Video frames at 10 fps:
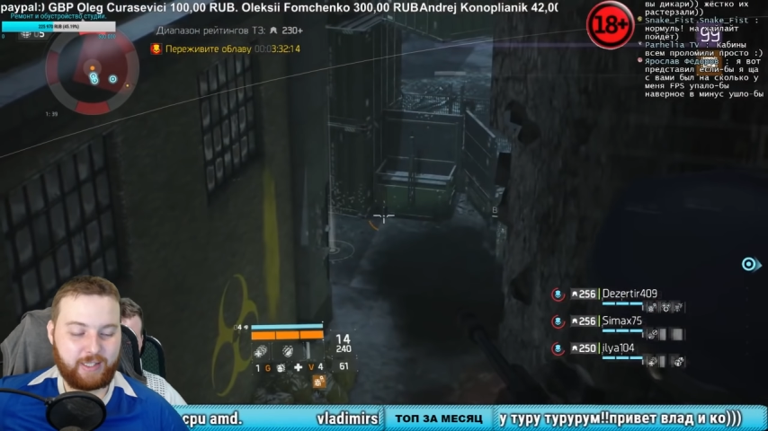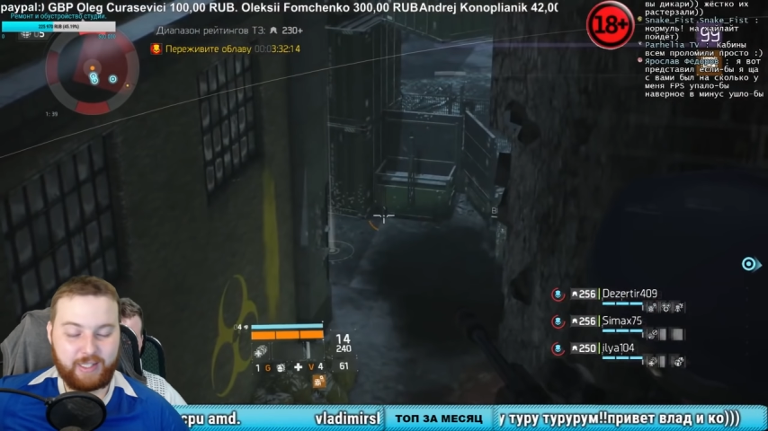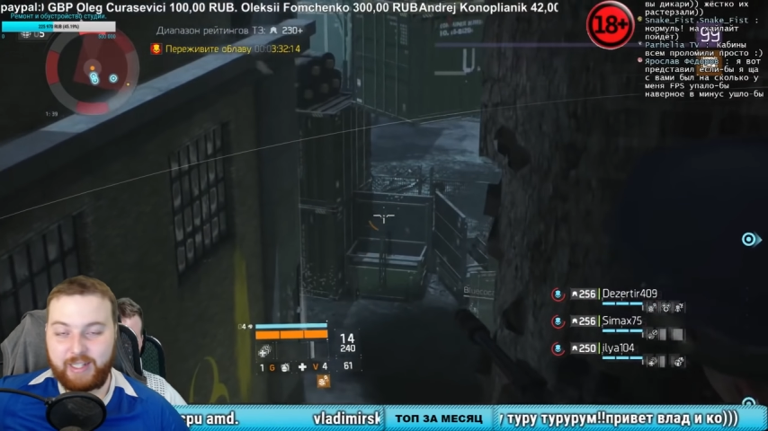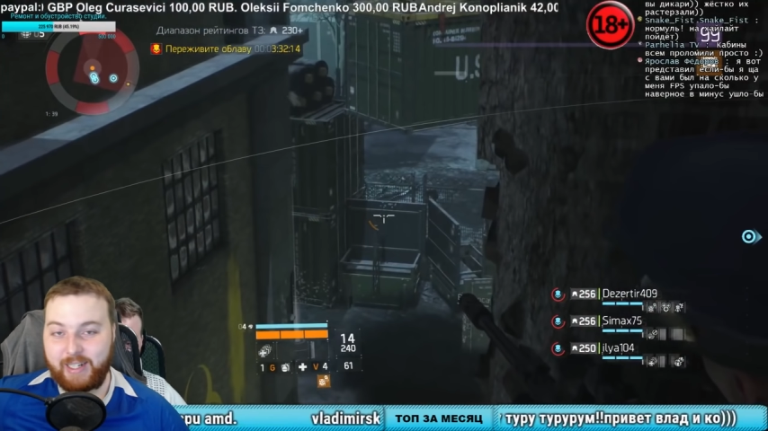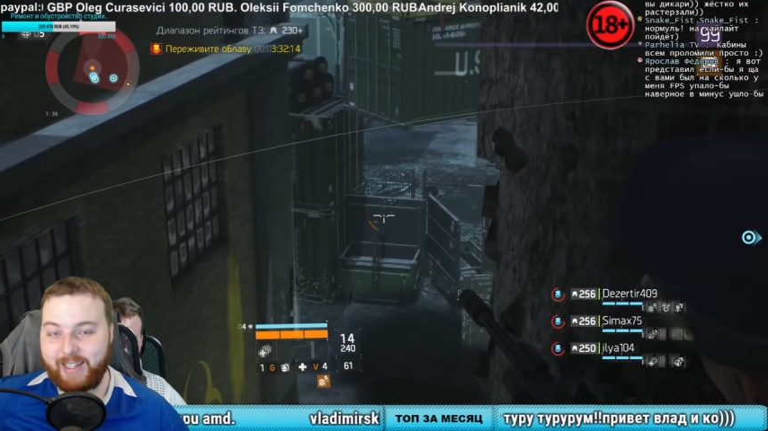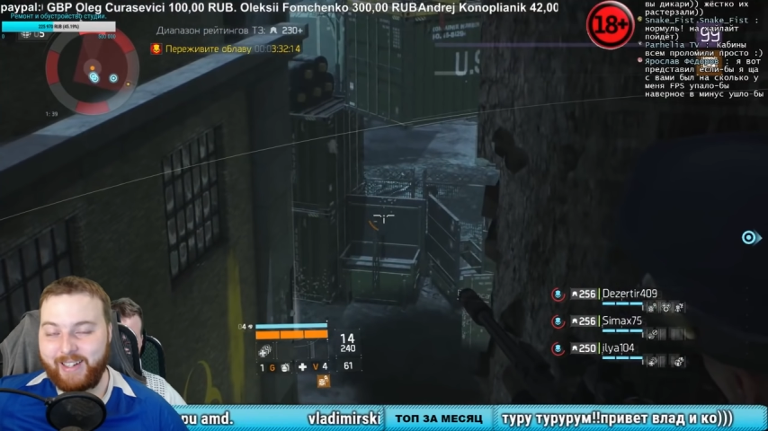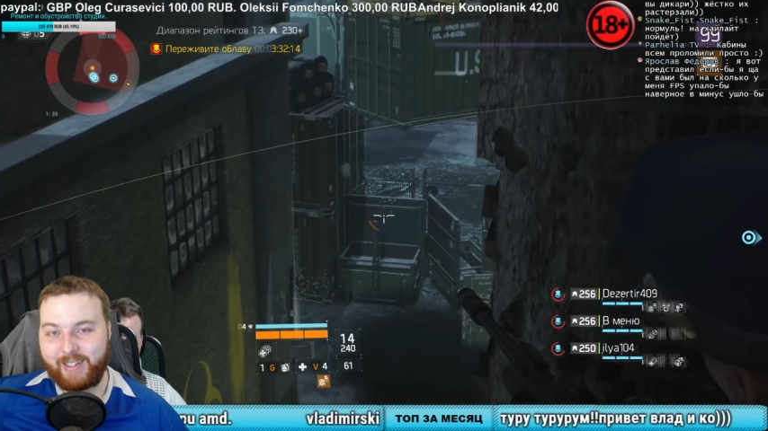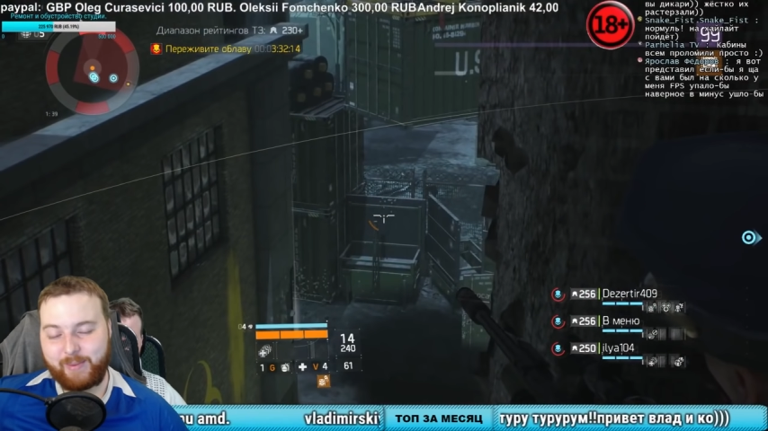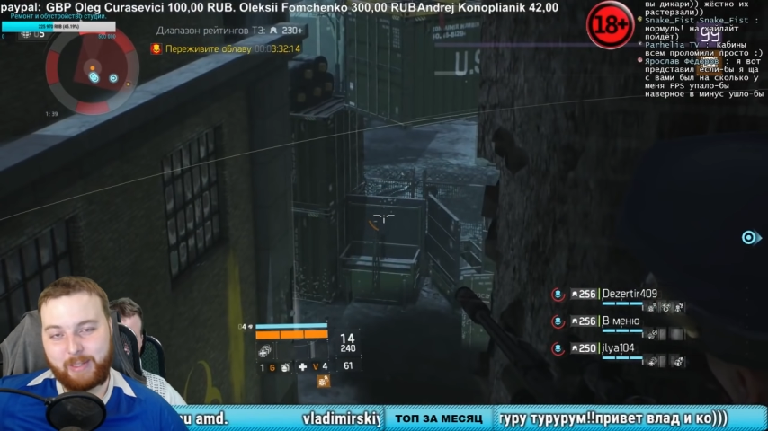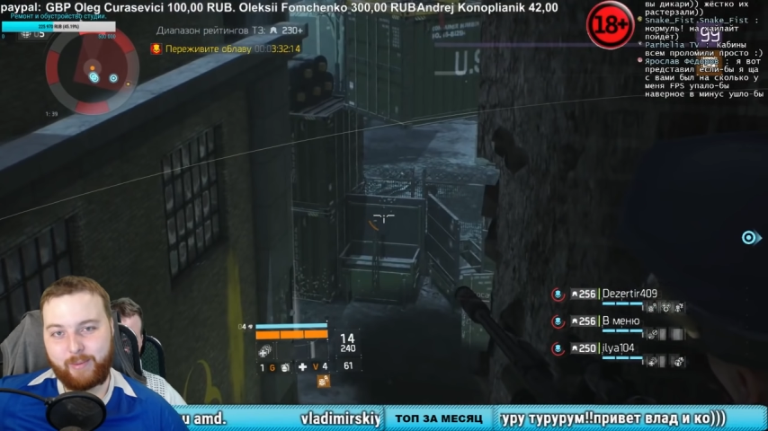Да ни хрена
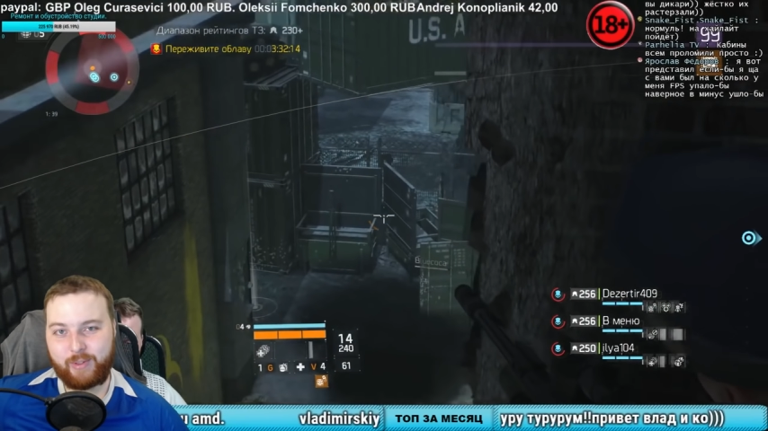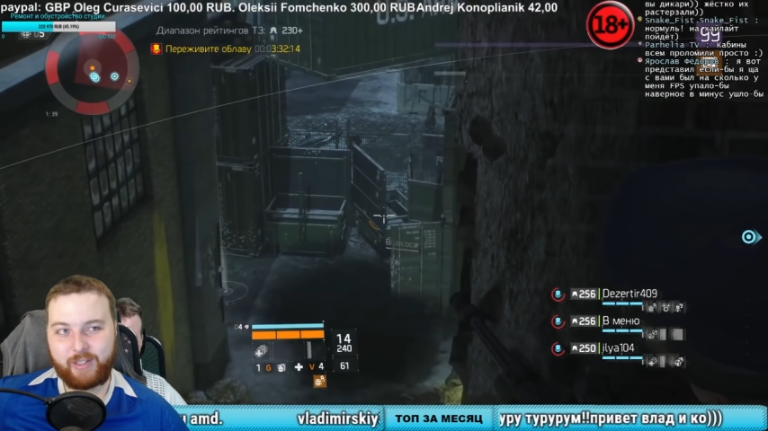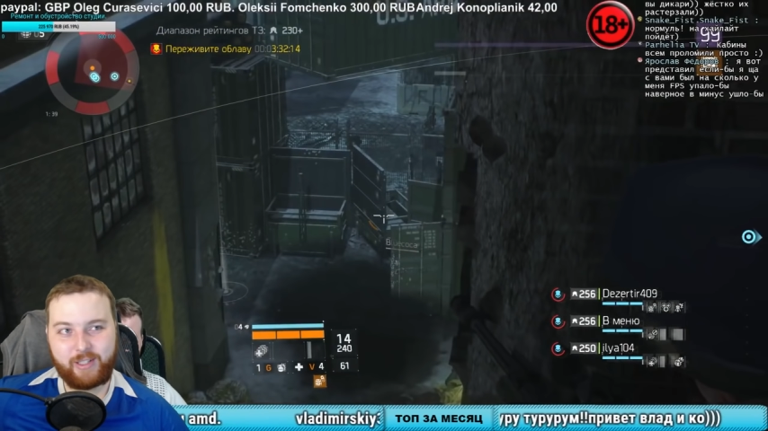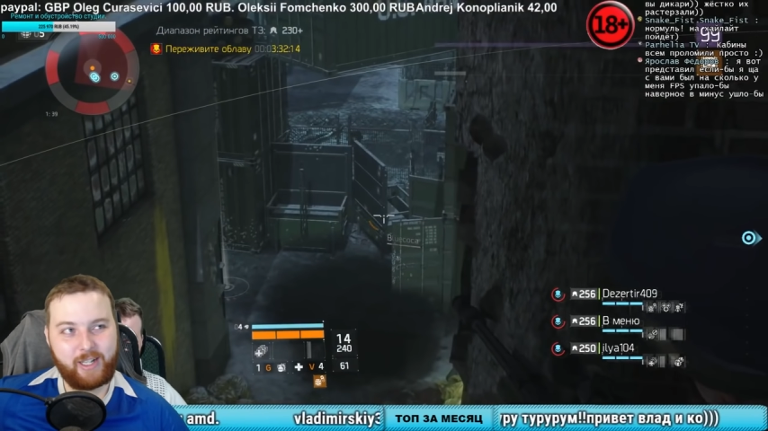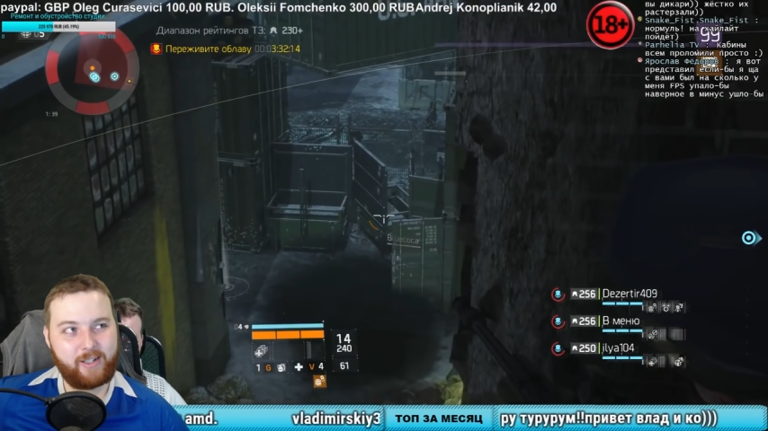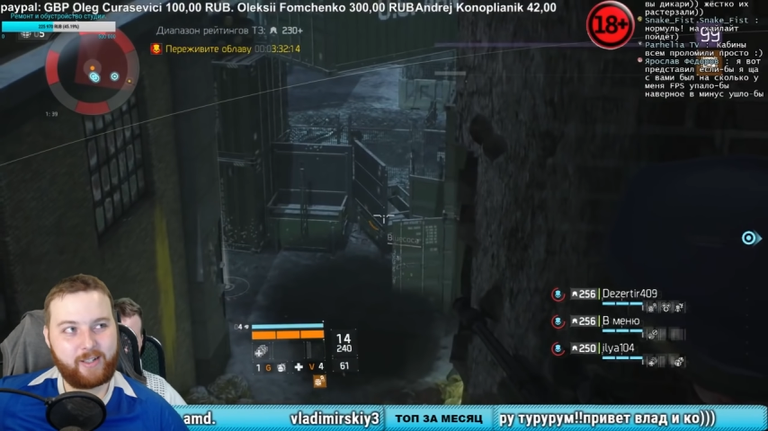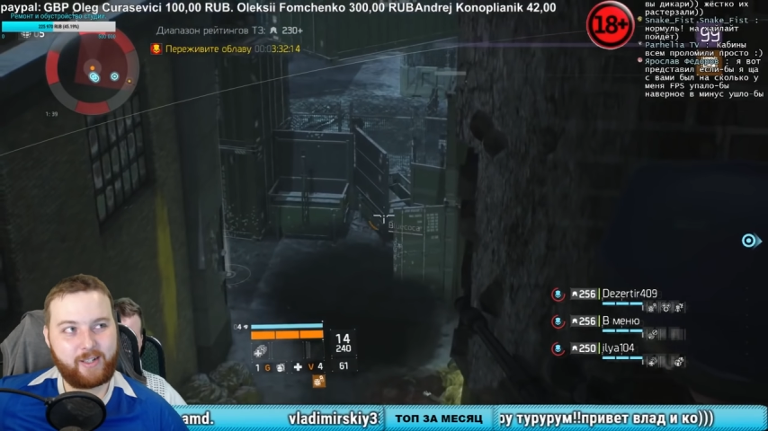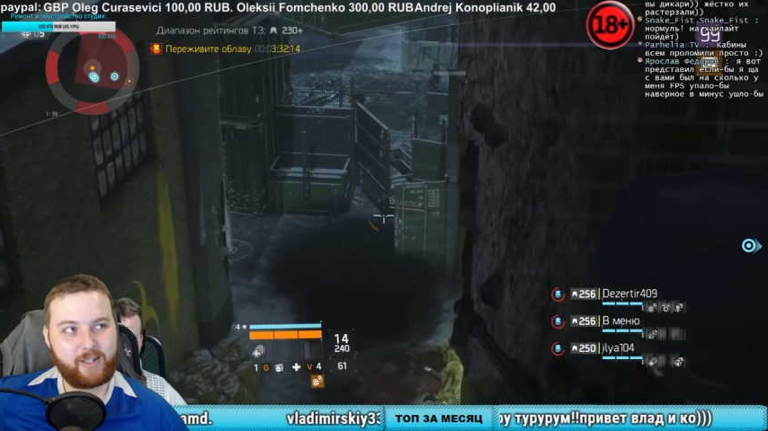там не было дальше.